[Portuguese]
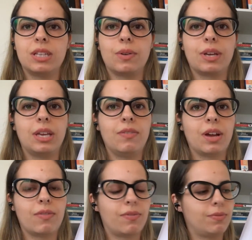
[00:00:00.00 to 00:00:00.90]
Então aqui
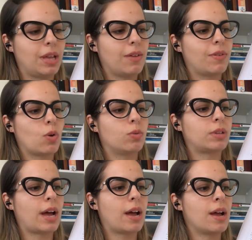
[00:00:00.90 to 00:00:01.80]
vai, né, vai
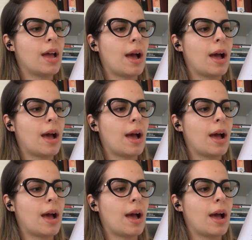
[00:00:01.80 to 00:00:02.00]
contar